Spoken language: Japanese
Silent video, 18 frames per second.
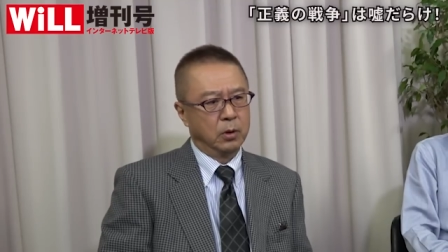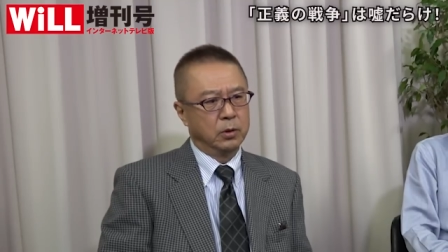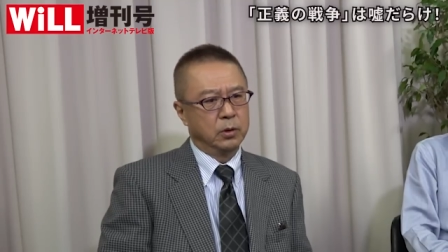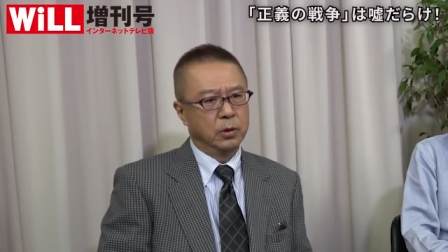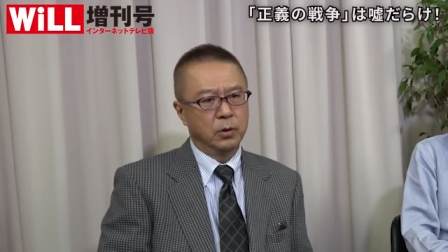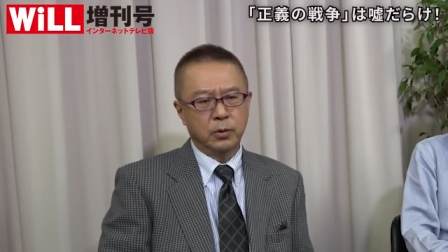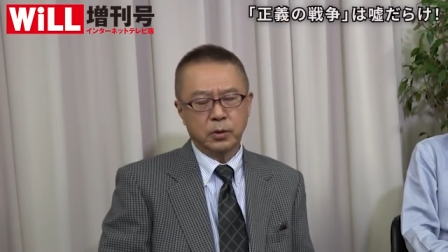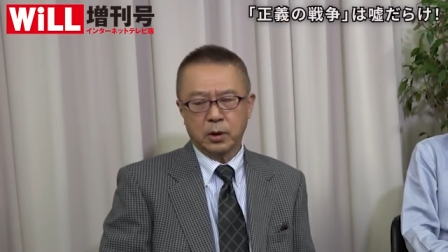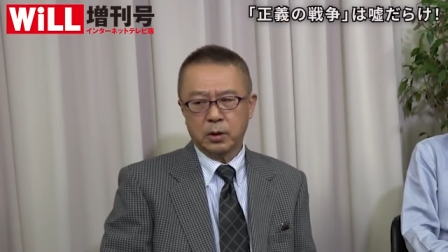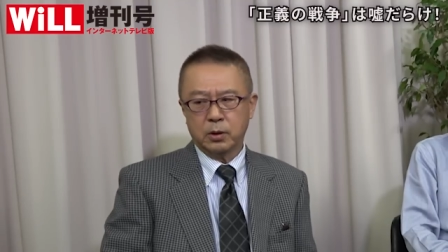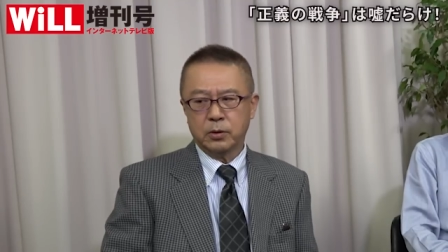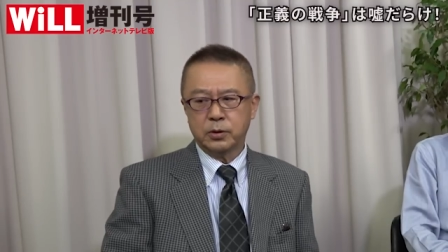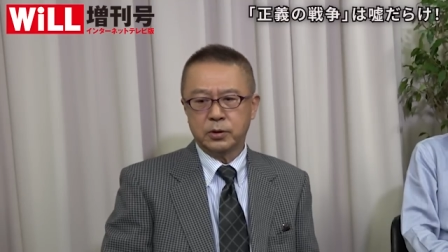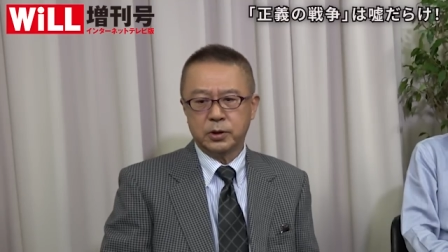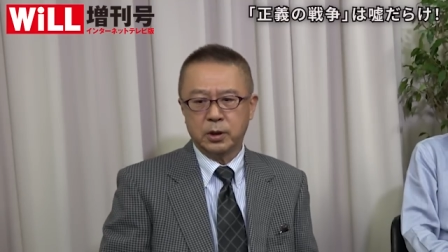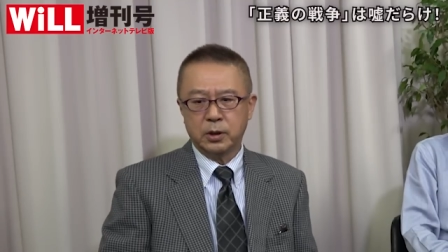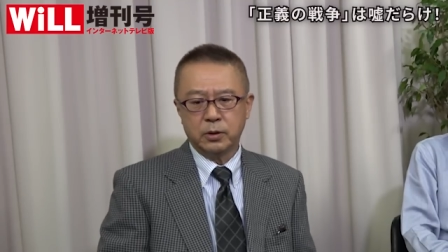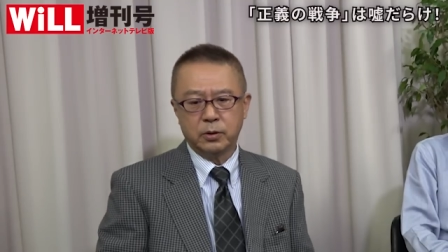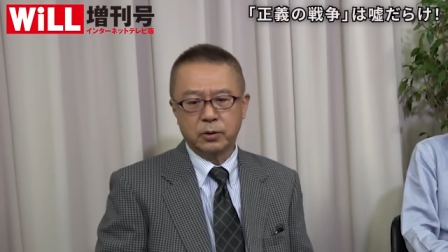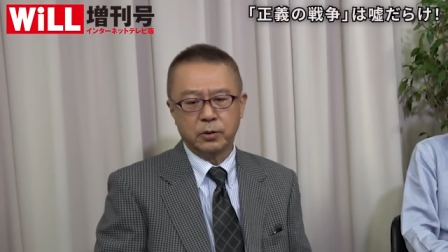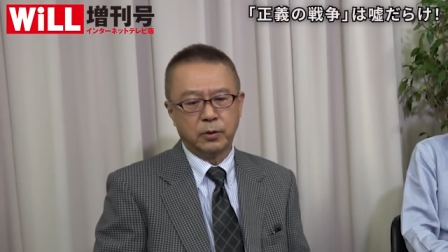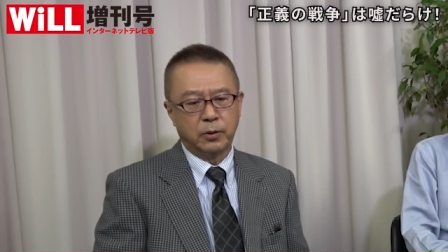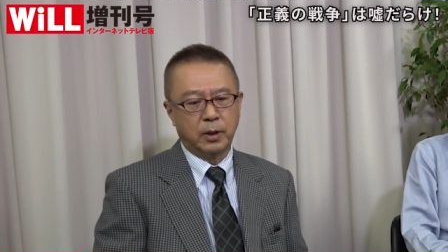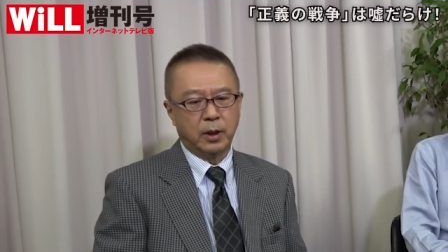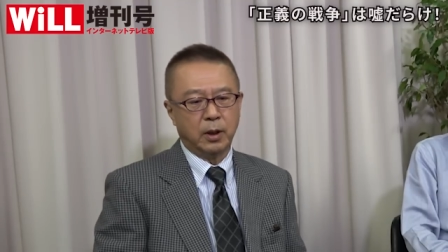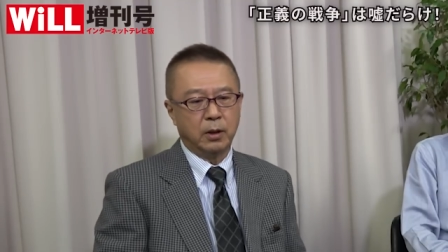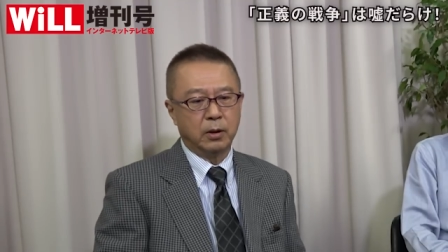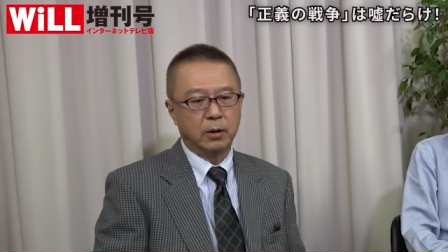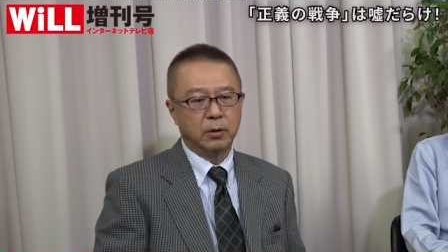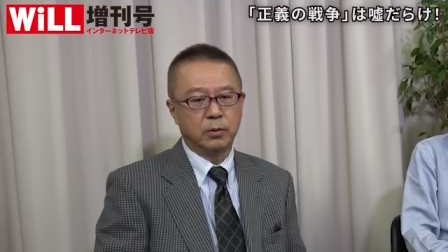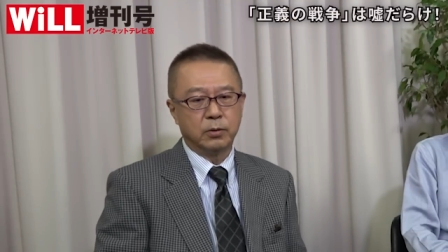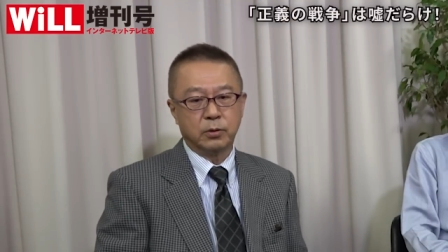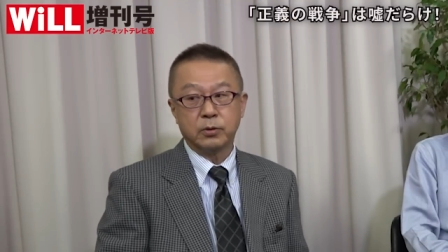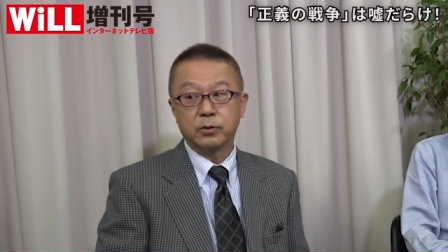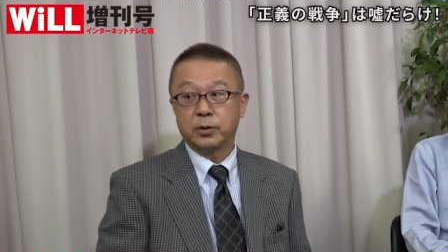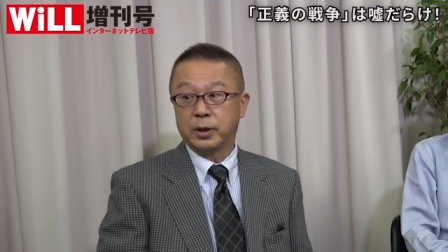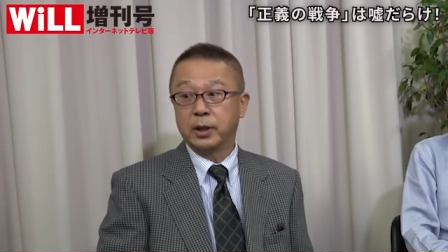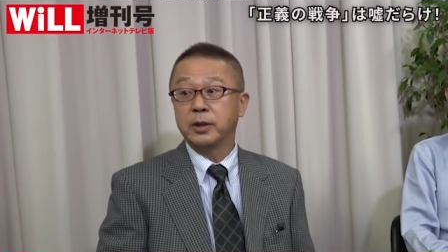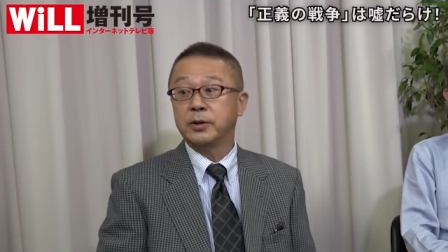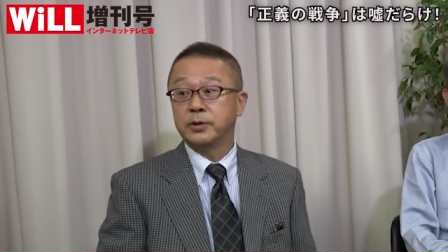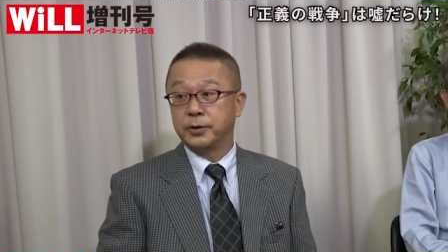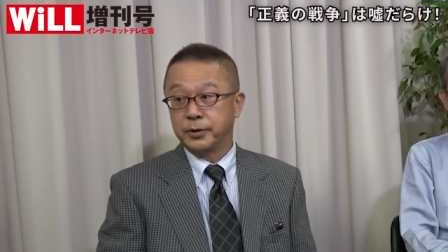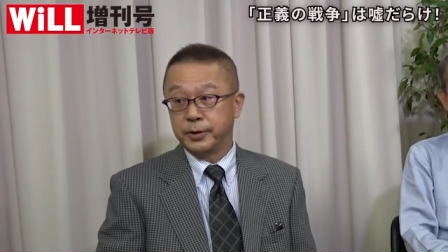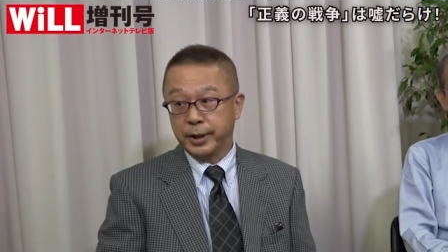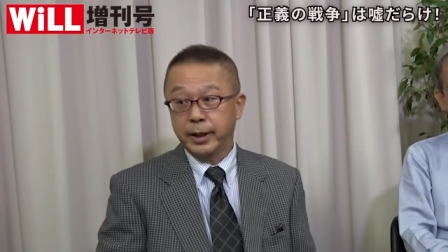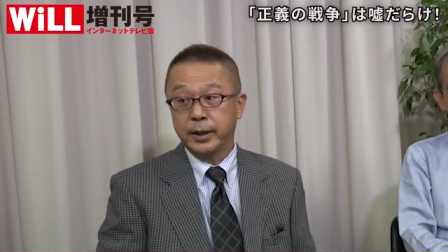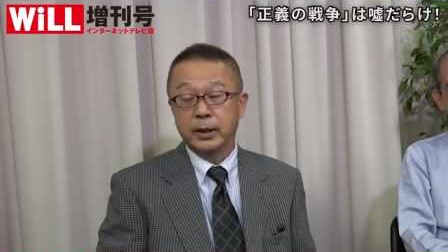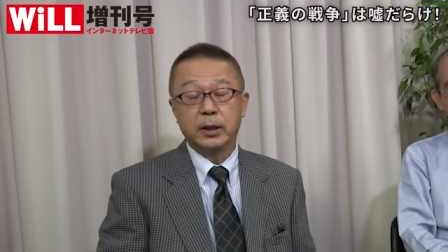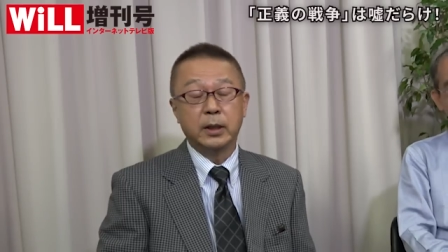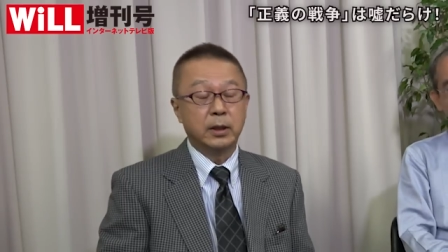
日本からの視点っていうのはほとんどないんですよね